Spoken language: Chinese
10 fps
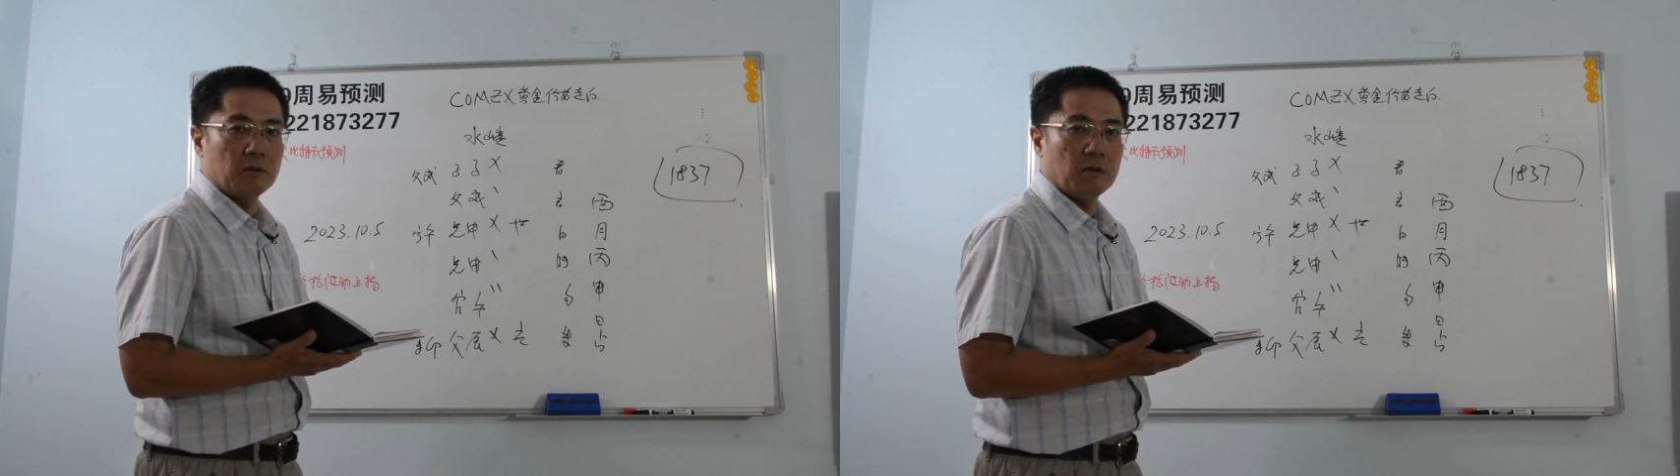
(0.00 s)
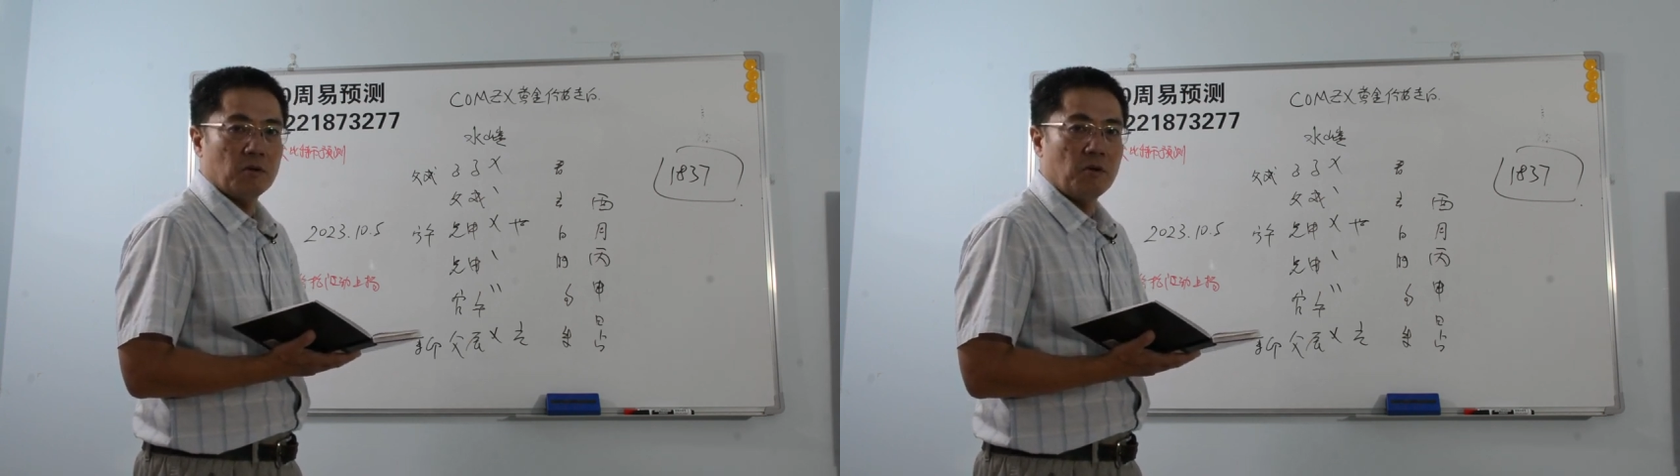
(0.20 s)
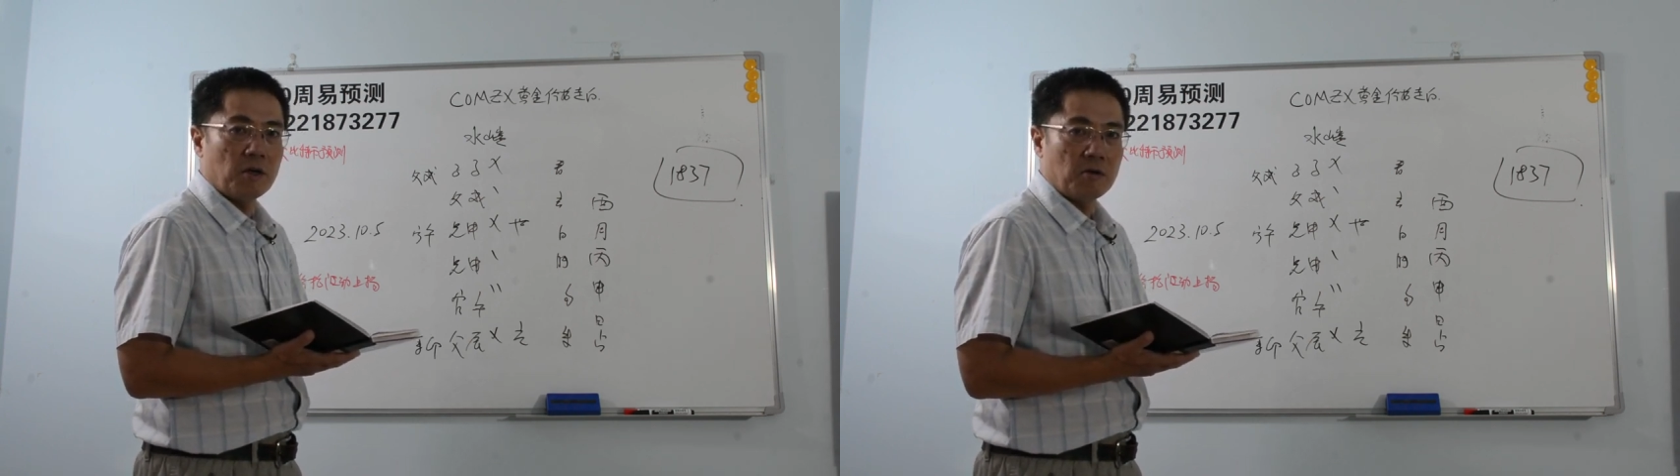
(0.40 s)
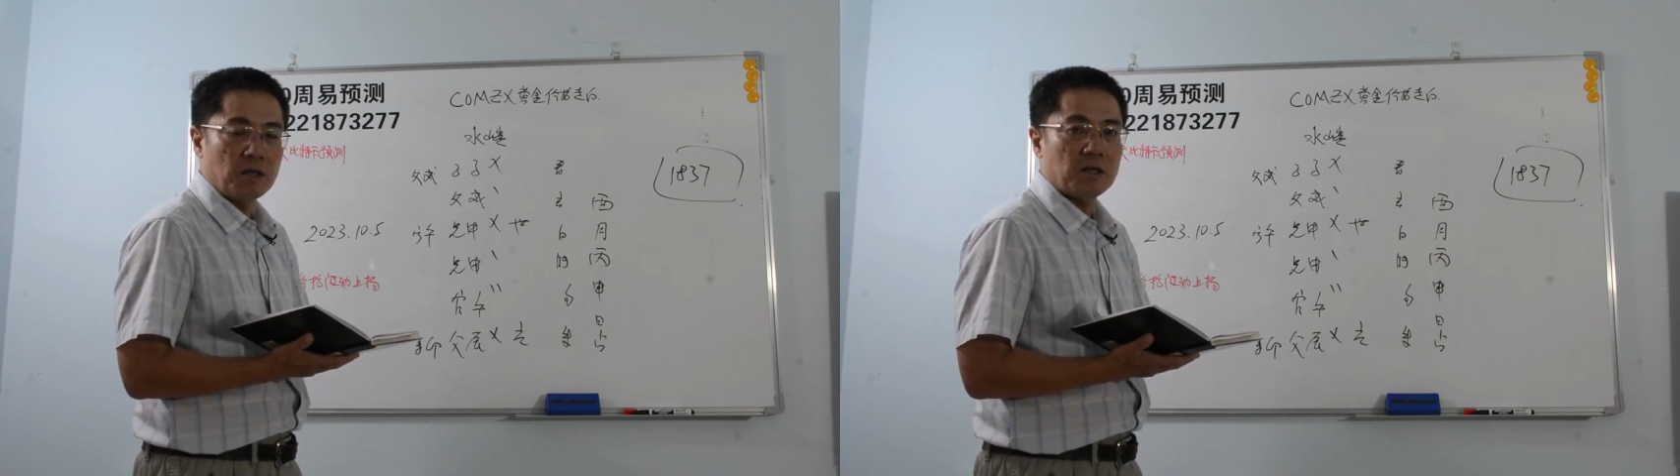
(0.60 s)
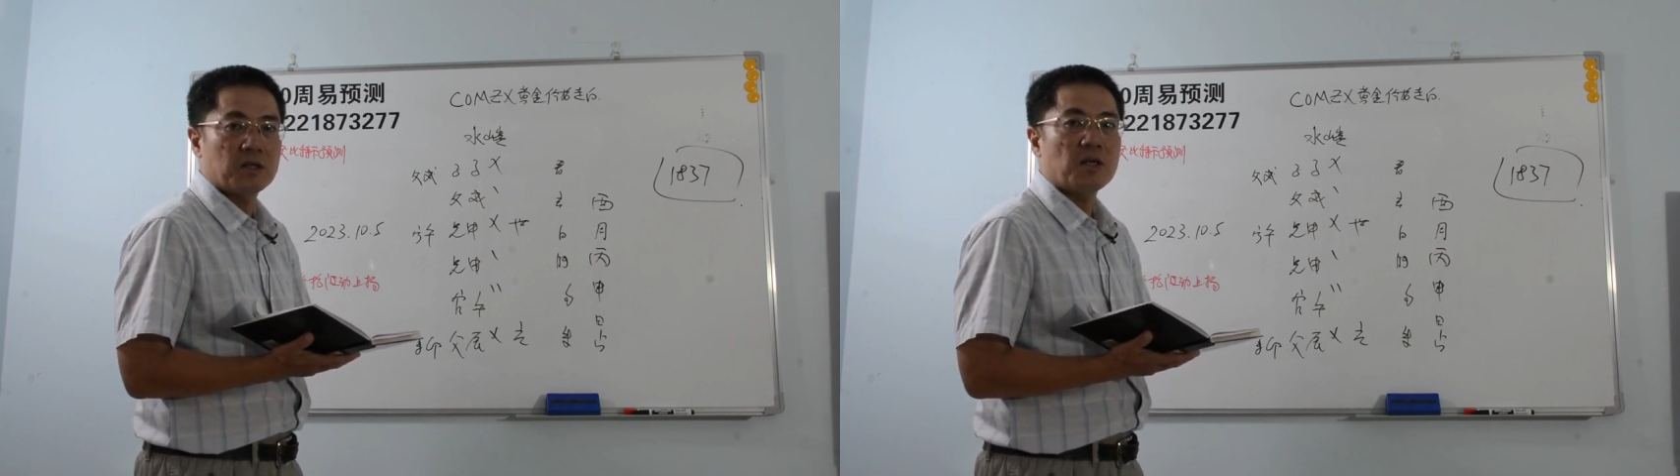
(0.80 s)
会有一
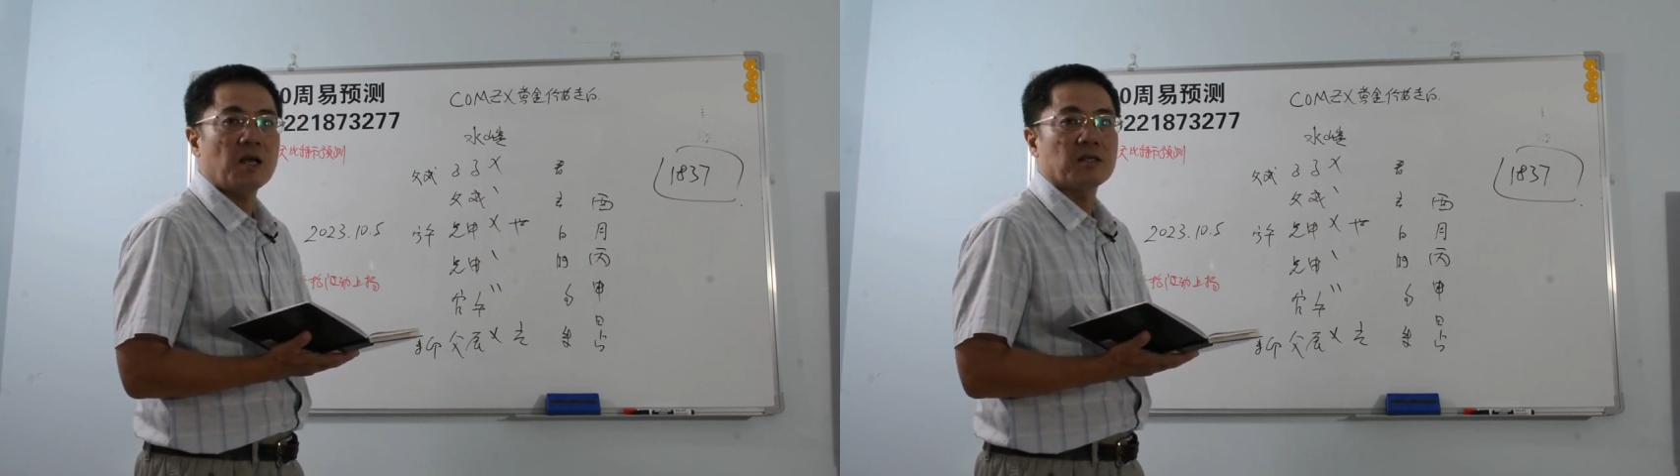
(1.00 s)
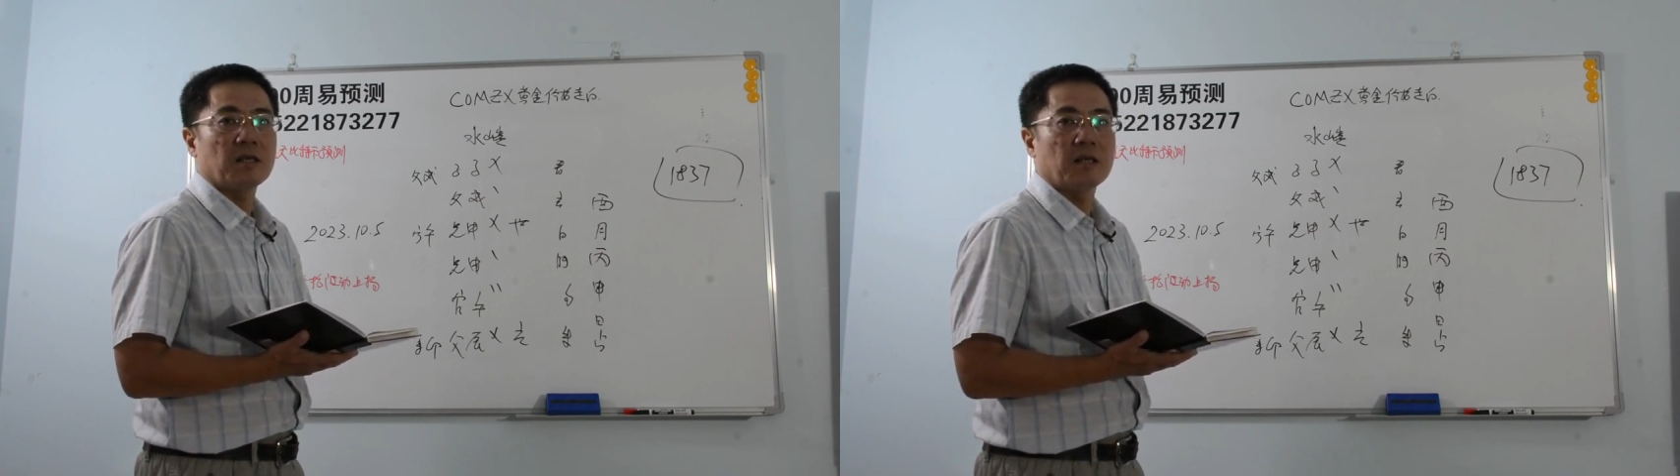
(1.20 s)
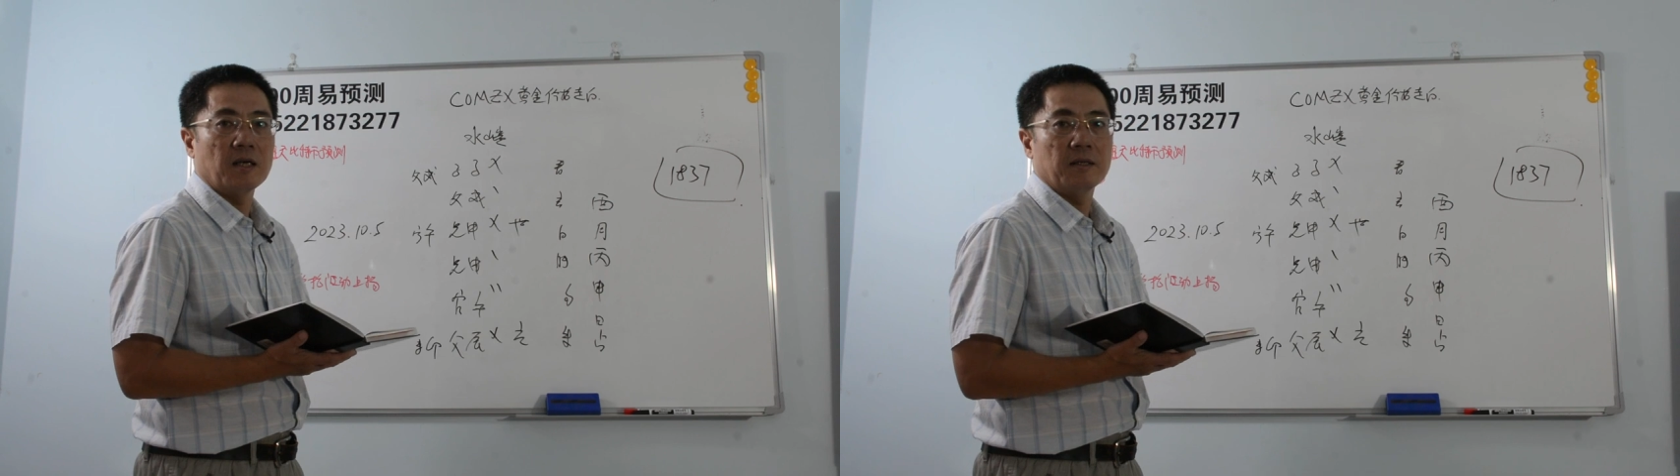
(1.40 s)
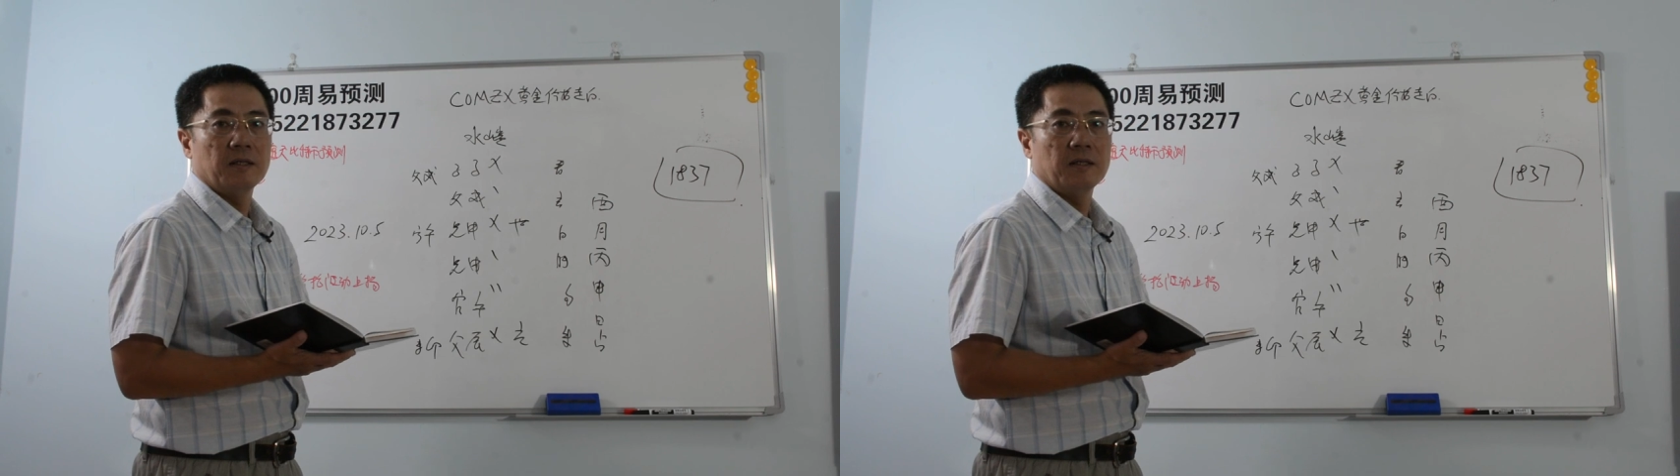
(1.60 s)
个上涨的。